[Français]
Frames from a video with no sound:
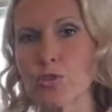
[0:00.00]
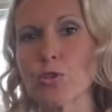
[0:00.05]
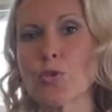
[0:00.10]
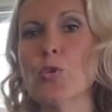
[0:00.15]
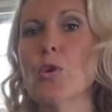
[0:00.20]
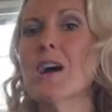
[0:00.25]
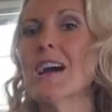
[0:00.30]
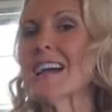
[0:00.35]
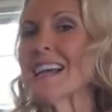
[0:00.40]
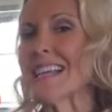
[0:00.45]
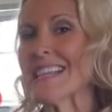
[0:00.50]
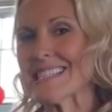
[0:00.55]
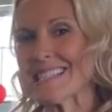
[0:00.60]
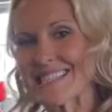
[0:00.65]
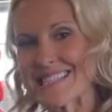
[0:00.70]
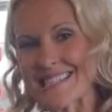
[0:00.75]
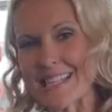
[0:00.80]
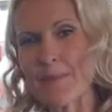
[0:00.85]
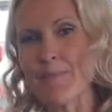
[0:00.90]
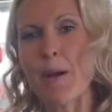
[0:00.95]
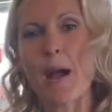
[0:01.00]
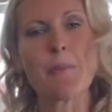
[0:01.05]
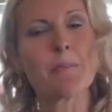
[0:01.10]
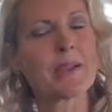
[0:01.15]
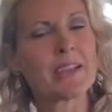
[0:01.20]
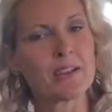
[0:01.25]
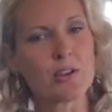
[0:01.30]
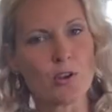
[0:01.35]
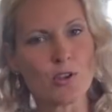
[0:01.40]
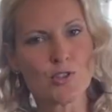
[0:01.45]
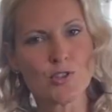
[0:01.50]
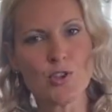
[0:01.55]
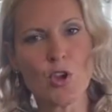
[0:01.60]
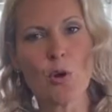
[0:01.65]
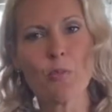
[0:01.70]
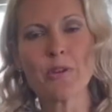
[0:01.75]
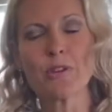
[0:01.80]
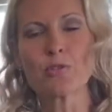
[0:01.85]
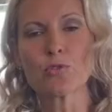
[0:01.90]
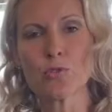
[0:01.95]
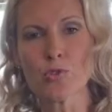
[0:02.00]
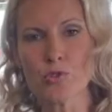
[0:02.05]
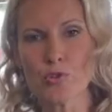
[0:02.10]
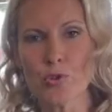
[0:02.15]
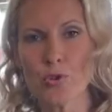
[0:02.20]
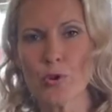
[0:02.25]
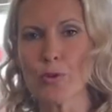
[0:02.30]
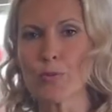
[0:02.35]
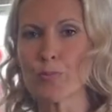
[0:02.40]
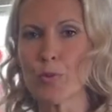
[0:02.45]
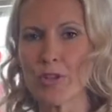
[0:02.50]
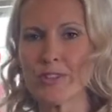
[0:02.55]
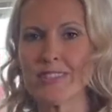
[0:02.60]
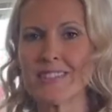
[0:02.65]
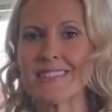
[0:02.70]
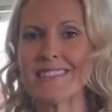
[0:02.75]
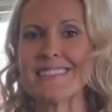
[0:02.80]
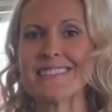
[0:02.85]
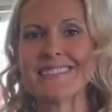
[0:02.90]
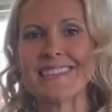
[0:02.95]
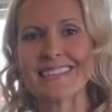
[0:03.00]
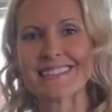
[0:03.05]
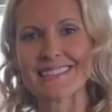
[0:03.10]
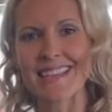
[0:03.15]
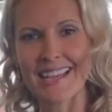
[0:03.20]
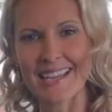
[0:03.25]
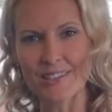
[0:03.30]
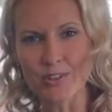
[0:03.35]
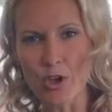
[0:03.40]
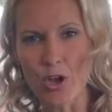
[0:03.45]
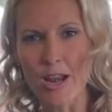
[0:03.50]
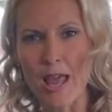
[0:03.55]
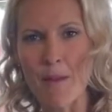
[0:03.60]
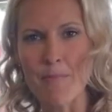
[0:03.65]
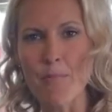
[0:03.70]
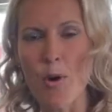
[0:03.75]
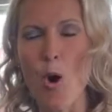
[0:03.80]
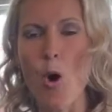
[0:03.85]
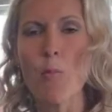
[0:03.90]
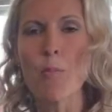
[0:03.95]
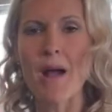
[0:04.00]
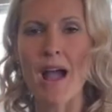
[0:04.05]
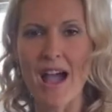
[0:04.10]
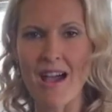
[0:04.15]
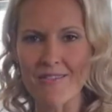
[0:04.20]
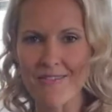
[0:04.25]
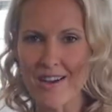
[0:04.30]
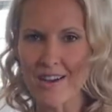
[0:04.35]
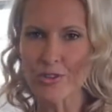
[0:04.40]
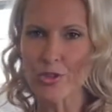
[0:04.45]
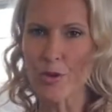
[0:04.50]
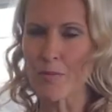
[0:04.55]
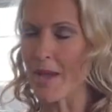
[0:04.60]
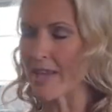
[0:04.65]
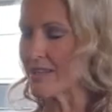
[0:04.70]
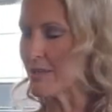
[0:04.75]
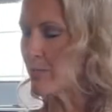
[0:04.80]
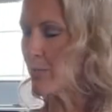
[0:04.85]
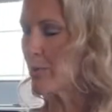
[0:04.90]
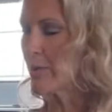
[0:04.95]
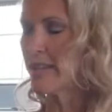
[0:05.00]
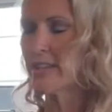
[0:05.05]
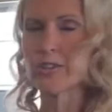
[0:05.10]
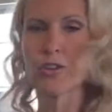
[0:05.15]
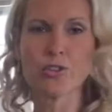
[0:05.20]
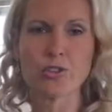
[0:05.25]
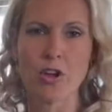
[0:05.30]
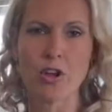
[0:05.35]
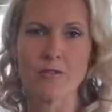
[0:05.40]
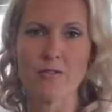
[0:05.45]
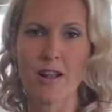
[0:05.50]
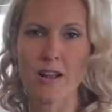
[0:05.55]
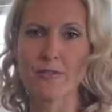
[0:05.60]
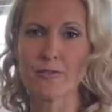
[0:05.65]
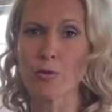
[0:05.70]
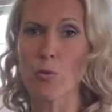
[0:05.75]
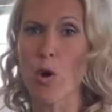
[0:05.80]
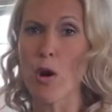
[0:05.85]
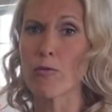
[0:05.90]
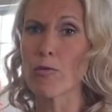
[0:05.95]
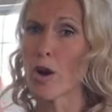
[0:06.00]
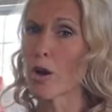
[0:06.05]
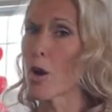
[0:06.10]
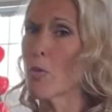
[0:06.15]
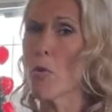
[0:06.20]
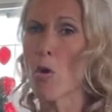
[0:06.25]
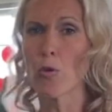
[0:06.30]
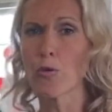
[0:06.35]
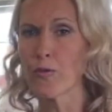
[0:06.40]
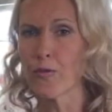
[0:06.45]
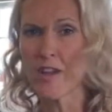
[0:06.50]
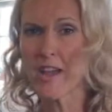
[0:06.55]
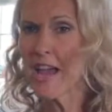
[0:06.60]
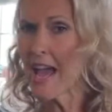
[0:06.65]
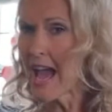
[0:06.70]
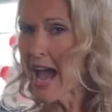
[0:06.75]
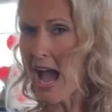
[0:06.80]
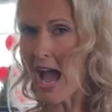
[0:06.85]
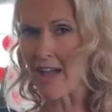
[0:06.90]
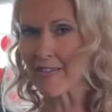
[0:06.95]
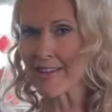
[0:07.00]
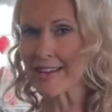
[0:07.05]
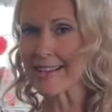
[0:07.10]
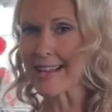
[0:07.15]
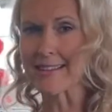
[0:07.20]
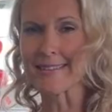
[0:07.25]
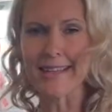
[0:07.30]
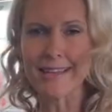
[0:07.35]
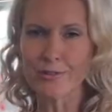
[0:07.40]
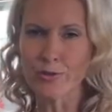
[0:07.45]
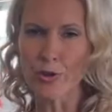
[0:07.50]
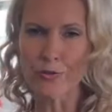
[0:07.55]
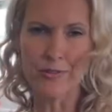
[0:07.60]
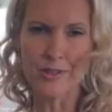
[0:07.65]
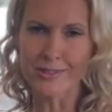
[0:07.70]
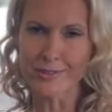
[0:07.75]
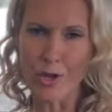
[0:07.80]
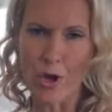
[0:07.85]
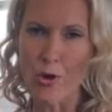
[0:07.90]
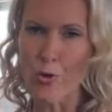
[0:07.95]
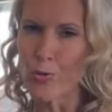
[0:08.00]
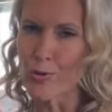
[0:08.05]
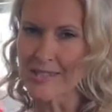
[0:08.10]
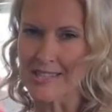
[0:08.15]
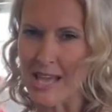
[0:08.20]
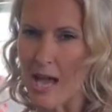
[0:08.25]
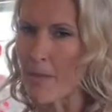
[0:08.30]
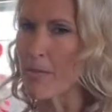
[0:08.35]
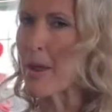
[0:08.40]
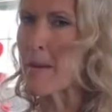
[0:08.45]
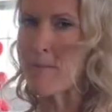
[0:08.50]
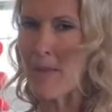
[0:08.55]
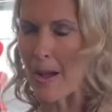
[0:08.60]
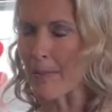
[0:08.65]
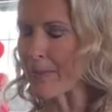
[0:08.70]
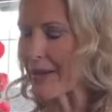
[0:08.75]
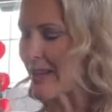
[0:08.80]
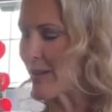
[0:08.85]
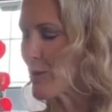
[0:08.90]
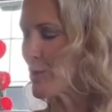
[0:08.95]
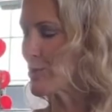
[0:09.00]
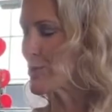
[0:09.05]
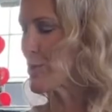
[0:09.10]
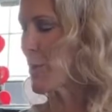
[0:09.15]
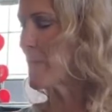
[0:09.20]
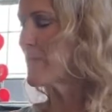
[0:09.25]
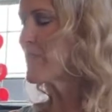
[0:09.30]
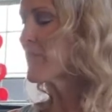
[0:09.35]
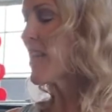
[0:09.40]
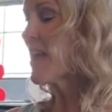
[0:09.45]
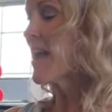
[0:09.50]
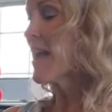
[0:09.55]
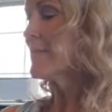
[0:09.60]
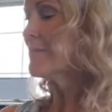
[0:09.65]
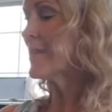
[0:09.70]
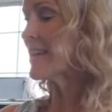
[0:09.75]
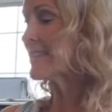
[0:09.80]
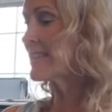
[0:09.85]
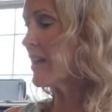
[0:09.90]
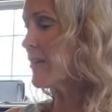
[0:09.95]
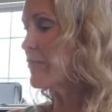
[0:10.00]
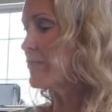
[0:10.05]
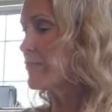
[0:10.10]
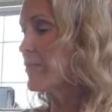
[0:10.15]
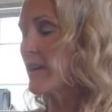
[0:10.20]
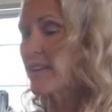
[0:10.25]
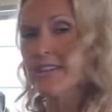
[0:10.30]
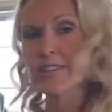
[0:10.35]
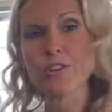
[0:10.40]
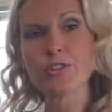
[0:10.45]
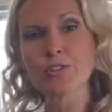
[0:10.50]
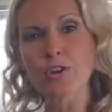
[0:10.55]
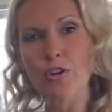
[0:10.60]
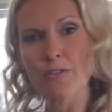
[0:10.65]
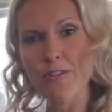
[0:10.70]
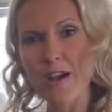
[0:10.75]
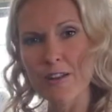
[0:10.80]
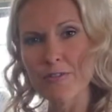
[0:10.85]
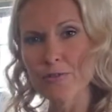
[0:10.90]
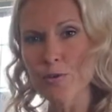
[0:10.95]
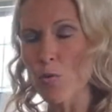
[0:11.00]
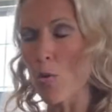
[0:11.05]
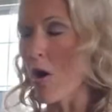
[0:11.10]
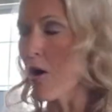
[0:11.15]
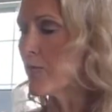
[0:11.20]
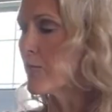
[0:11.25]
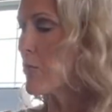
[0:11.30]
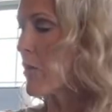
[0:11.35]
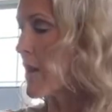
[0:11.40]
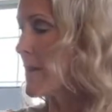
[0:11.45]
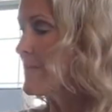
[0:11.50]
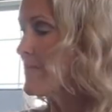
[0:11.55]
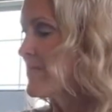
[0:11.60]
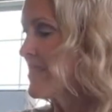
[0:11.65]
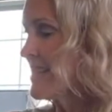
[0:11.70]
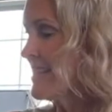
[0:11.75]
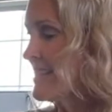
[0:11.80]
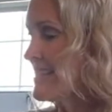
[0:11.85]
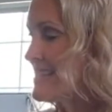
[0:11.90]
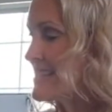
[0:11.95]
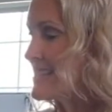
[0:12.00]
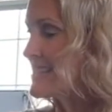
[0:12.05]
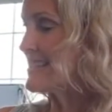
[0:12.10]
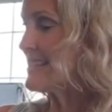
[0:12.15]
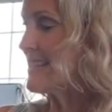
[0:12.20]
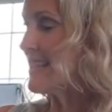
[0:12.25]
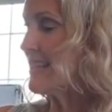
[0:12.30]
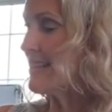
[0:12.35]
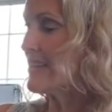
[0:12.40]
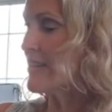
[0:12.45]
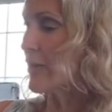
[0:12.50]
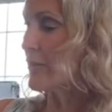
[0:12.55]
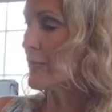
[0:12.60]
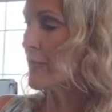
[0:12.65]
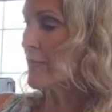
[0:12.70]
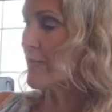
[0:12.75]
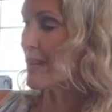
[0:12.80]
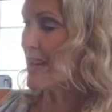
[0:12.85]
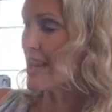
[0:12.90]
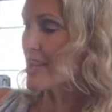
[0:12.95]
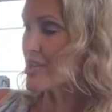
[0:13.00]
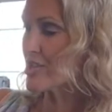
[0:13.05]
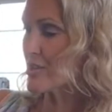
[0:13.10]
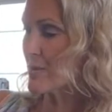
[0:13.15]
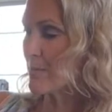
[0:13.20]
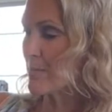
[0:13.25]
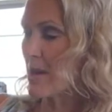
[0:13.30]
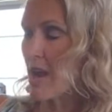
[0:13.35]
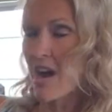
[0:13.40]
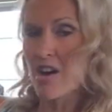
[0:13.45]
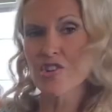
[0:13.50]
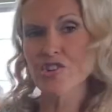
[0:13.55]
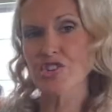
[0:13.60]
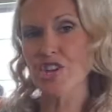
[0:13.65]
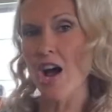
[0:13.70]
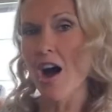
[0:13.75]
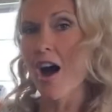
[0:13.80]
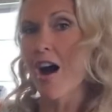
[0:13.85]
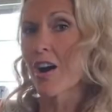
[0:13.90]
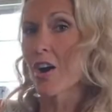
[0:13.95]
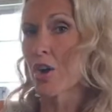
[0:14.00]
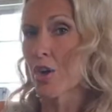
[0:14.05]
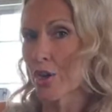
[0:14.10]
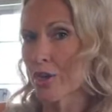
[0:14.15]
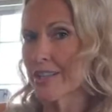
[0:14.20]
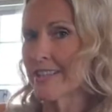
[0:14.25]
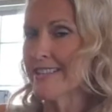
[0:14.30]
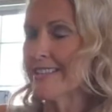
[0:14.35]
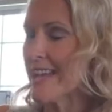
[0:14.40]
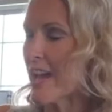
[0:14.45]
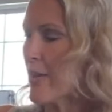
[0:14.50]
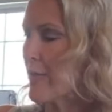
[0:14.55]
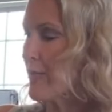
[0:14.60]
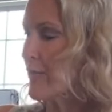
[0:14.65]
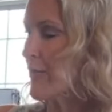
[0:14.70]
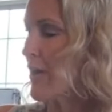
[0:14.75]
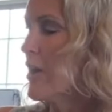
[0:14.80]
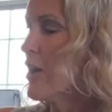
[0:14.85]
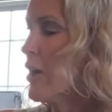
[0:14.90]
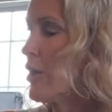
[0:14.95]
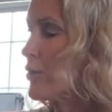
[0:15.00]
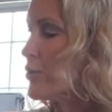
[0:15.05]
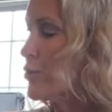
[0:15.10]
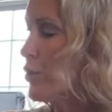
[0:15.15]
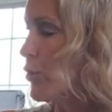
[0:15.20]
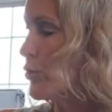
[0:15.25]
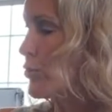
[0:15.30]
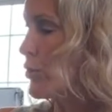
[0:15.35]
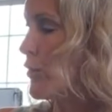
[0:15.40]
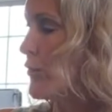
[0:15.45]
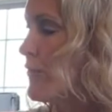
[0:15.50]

d'eau, c'est par précaution, mais toujours une bonne idée d'éteindre la pompe avant de manipuler notre valve trois voies, comme on le fait avec la tête de filtreur au sable, par précaution. Maintenant, vous voyez notre valve trois voies. Ici, il y a une flèche blanche en relief. D'autres